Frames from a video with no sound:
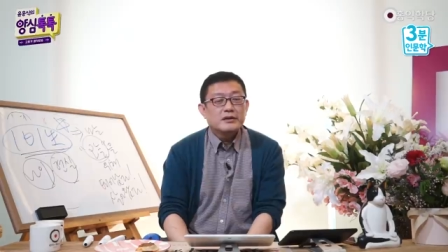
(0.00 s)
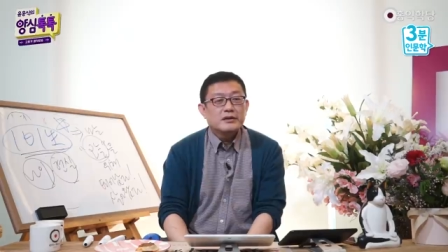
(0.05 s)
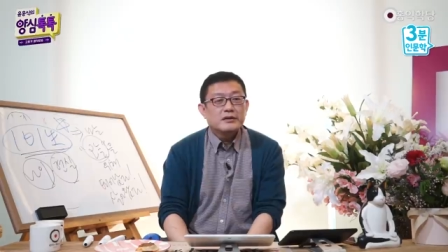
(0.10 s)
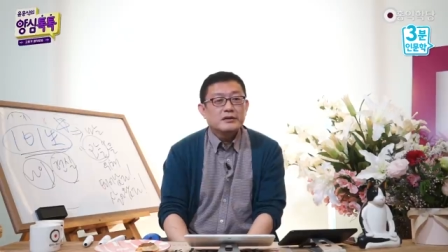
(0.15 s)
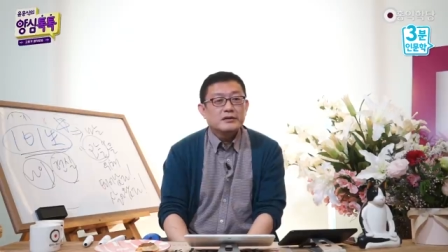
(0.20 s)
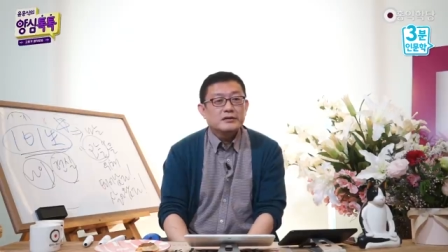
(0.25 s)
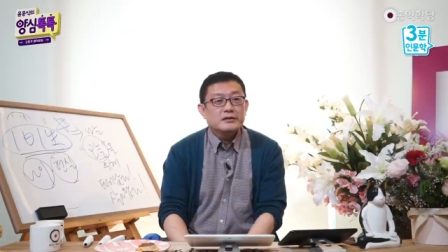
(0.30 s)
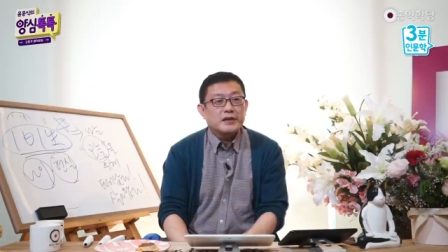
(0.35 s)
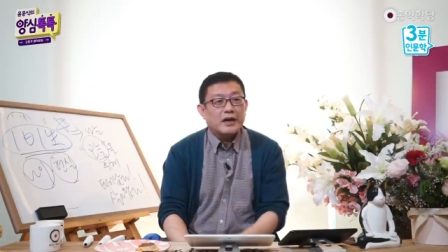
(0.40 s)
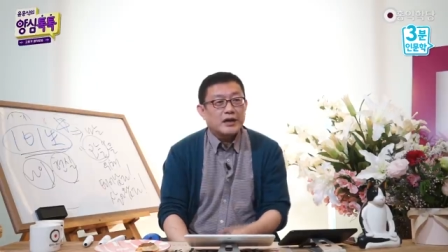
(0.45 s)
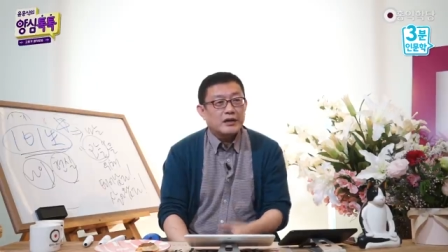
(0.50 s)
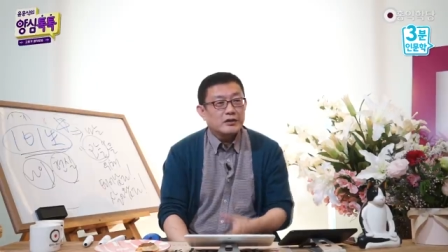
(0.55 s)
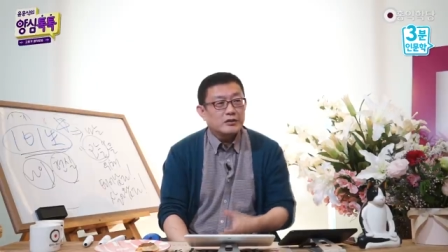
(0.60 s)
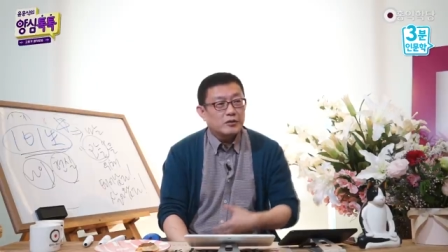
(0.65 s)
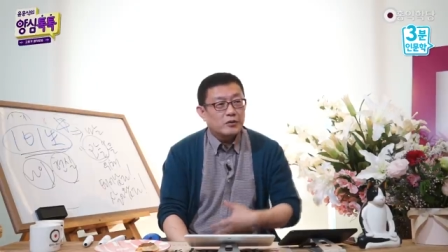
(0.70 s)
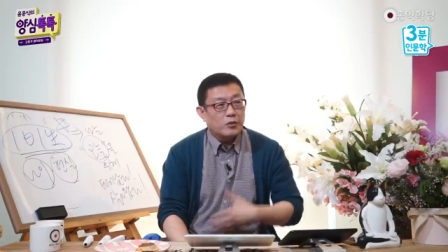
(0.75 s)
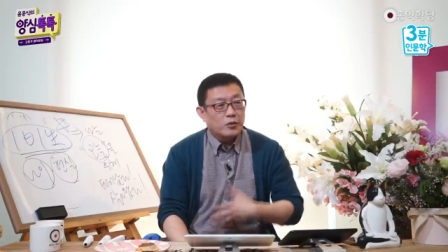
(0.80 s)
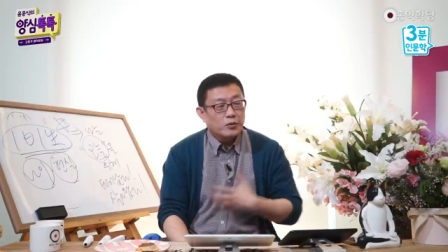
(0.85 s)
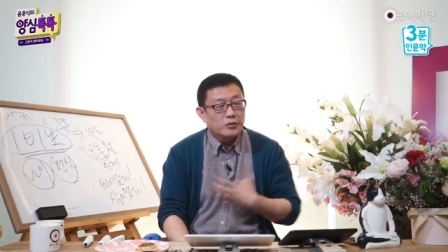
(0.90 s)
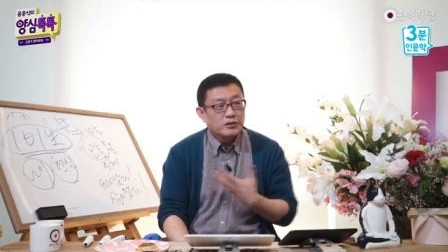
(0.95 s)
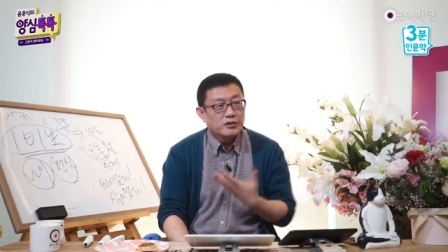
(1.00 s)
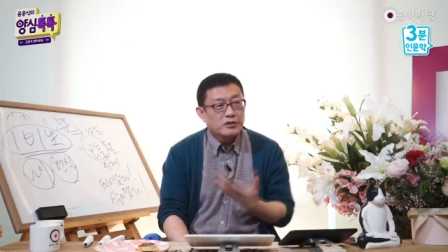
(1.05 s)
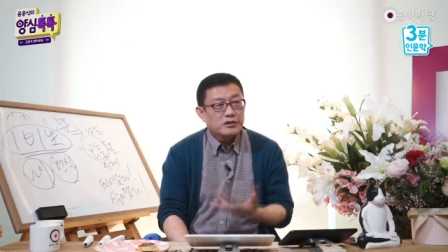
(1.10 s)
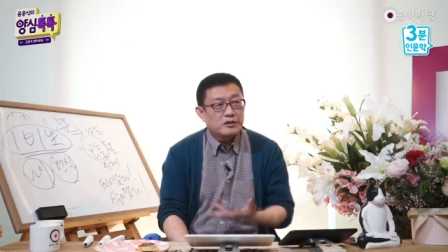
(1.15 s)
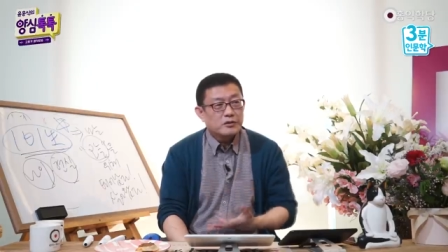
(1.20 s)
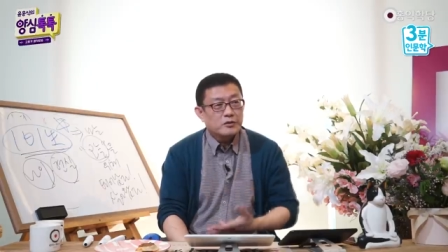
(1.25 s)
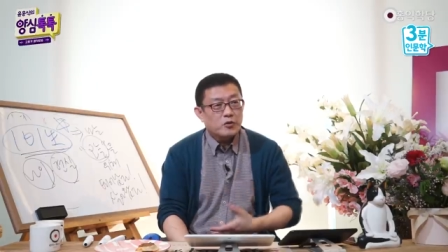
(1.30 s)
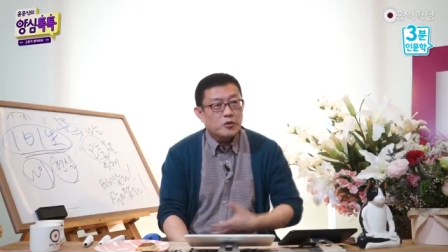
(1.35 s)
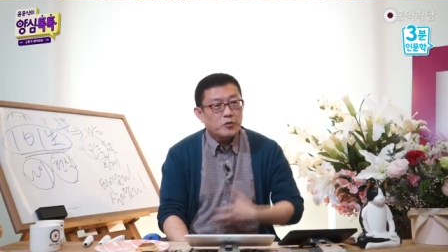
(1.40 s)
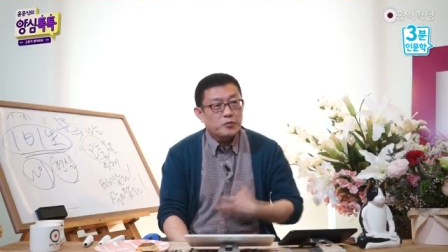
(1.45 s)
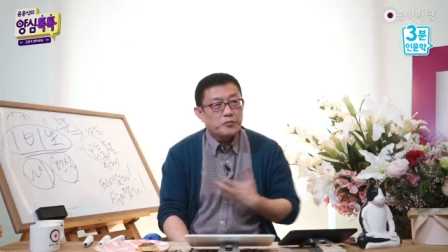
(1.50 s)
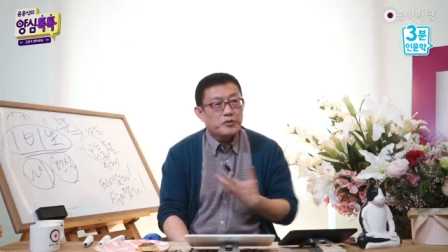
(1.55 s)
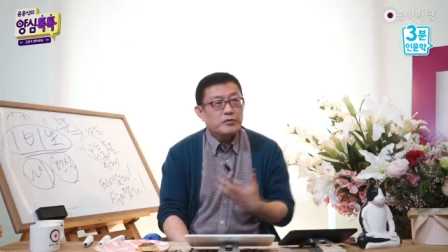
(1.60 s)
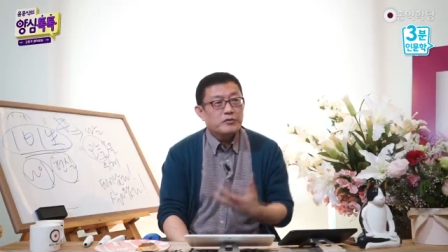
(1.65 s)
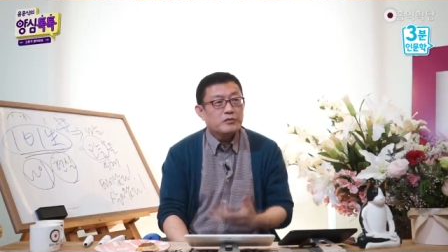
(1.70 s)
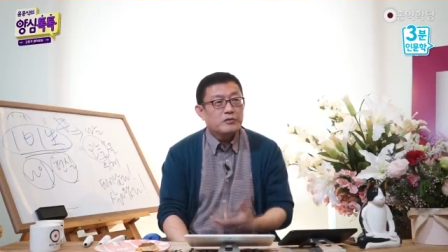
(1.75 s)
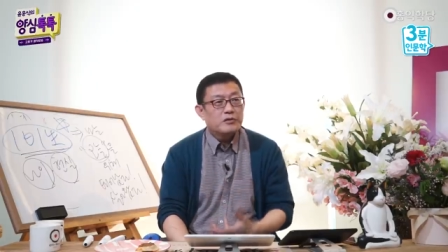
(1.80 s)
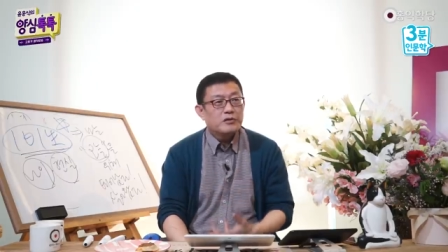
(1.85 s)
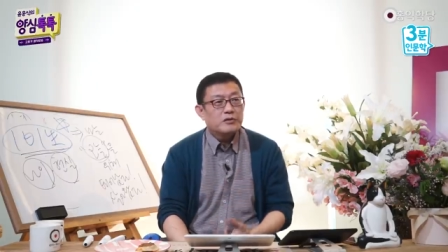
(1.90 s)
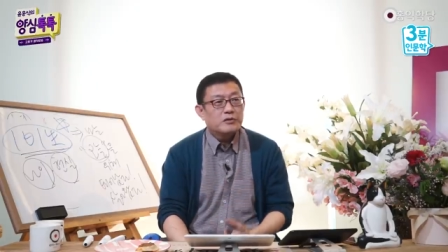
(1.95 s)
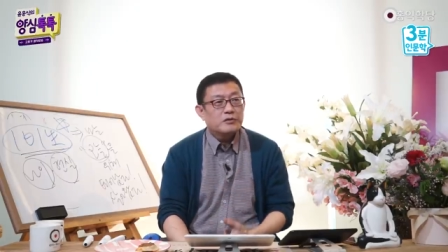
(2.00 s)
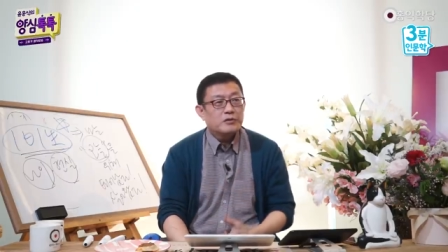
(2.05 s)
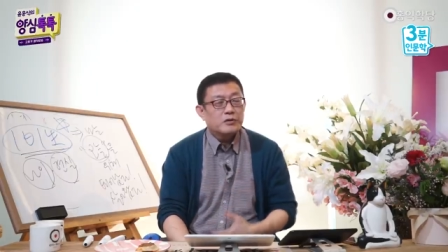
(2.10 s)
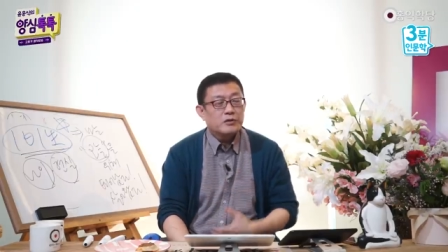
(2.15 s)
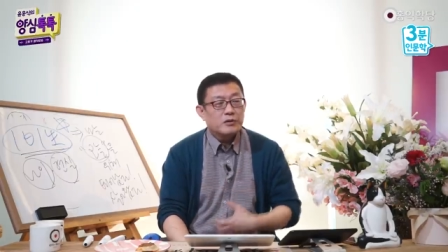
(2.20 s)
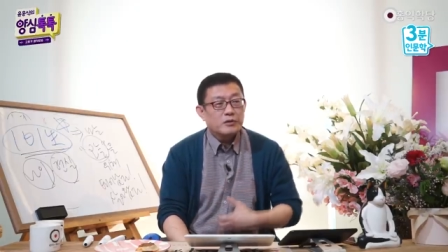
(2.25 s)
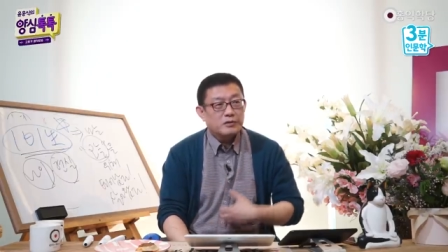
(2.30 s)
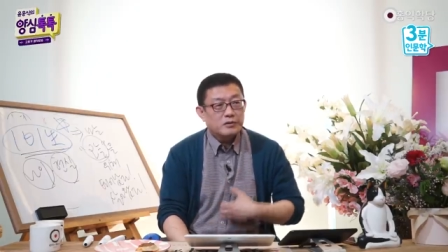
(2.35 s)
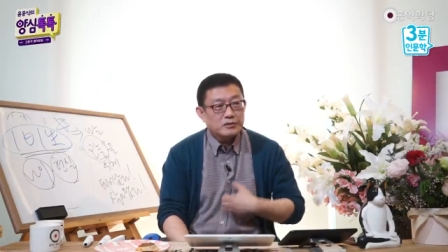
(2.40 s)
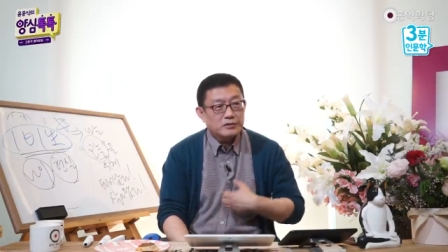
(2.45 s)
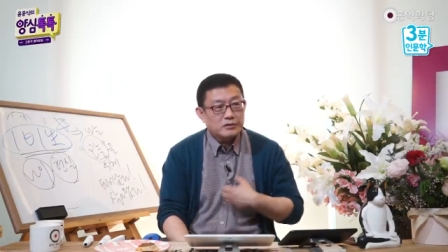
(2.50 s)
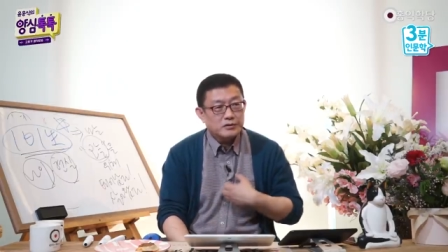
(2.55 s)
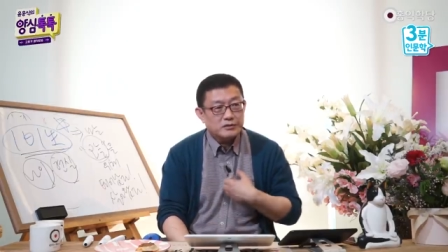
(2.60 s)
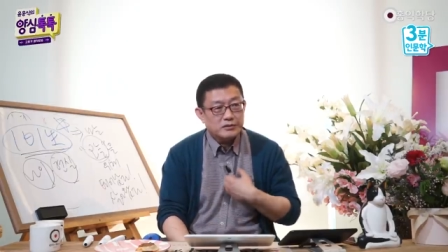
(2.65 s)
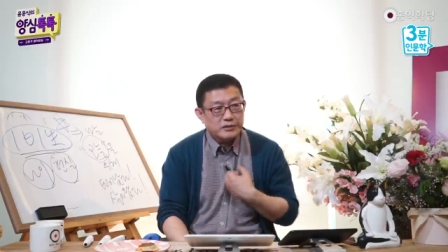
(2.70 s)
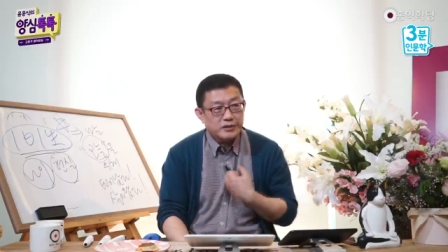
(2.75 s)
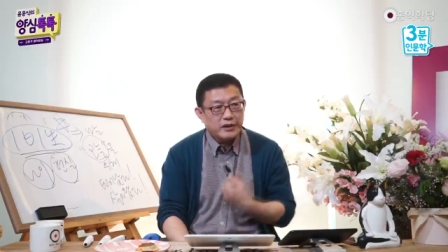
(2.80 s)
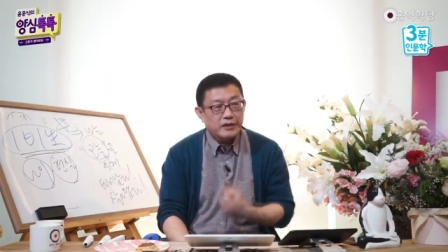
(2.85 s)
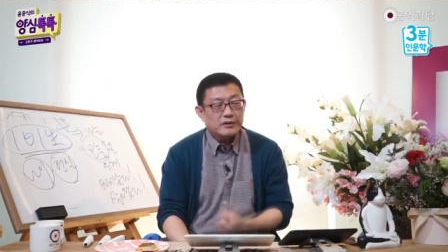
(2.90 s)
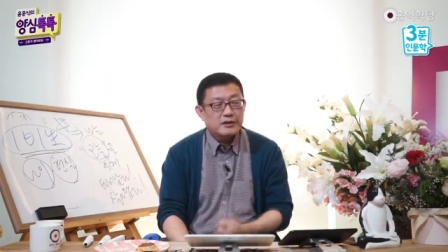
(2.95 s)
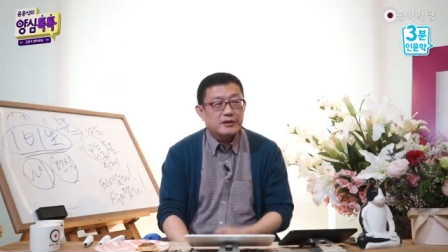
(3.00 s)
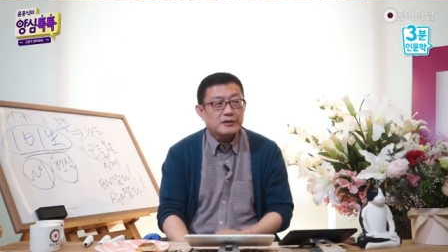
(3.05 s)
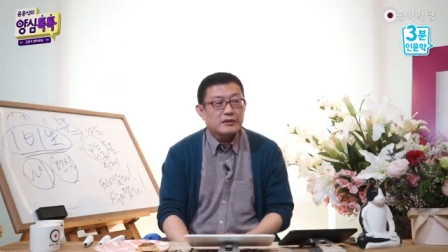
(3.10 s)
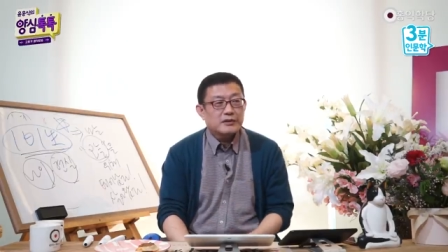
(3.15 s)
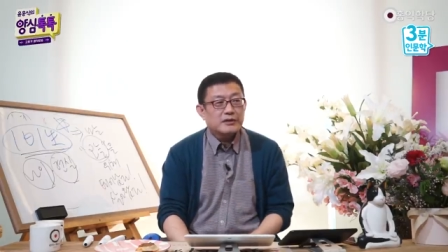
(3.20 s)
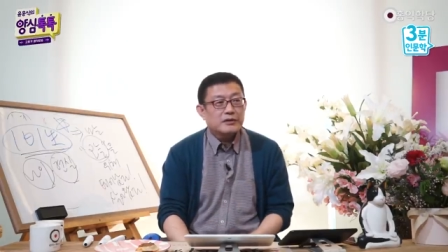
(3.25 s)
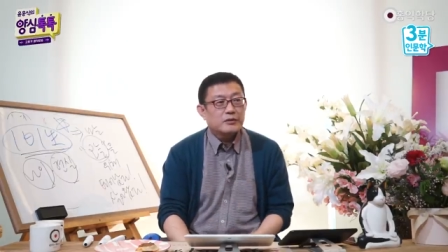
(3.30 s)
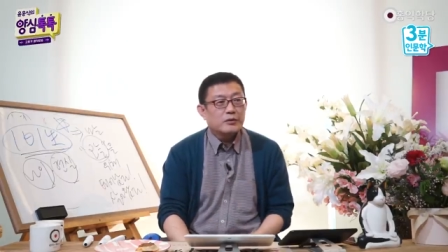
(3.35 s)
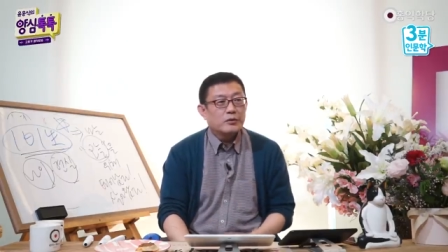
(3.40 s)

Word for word: 어, 나는 오늘을 꽃 피우려고 태어났다.